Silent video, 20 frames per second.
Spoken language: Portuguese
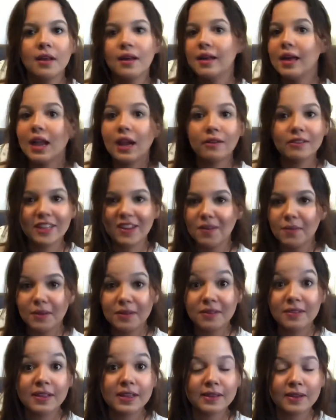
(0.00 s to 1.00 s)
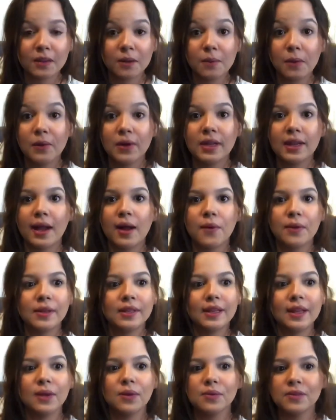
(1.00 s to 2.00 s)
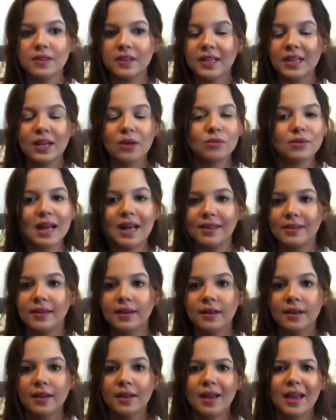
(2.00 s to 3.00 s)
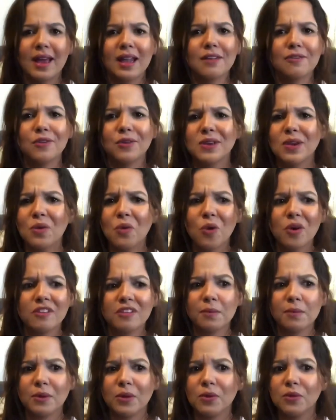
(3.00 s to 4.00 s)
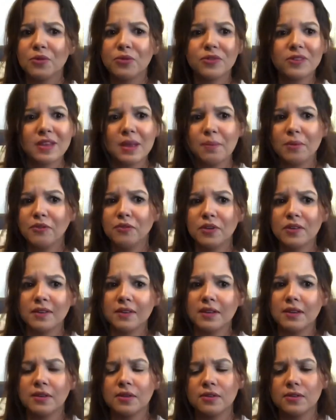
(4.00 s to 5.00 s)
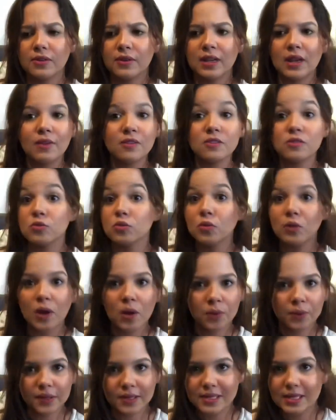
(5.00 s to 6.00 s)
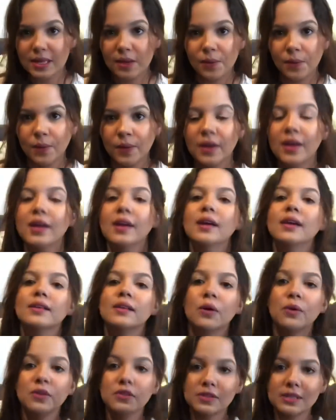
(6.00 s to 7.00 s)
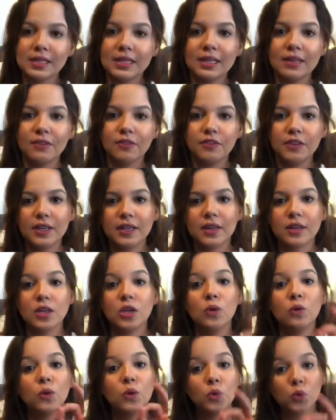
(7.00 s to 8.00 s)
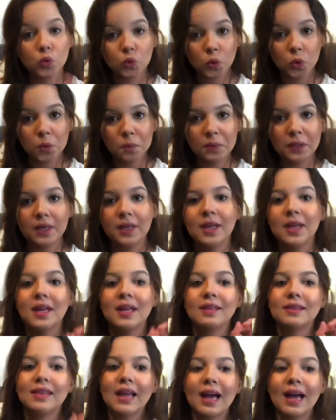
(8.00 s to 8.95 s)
Ela não tava mais inscrita no meu canal e nem o sininho, nada. Ela falou que coisa, eu sempre fui inscrita no seu canal e isso nunca aconteceu. Então isso significa que o YouTube tá